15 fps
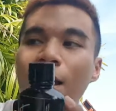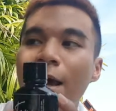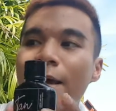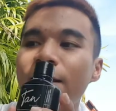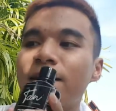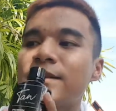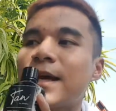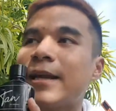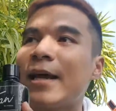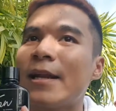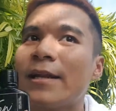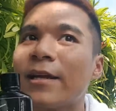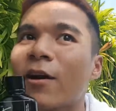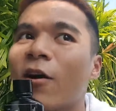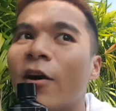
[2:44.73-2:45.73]
รที่ใช้แทน
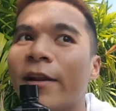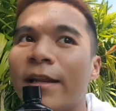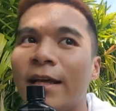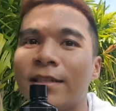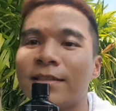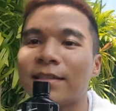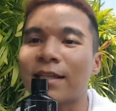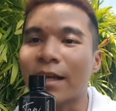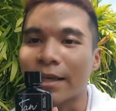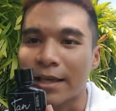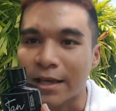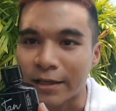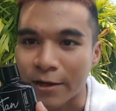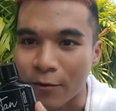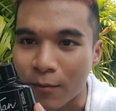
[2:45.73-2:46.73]
นิ่งออยเนี่ย จะสังเกต
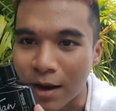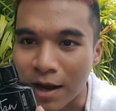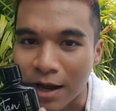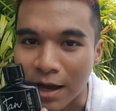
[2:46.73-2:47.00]
ได้ว่า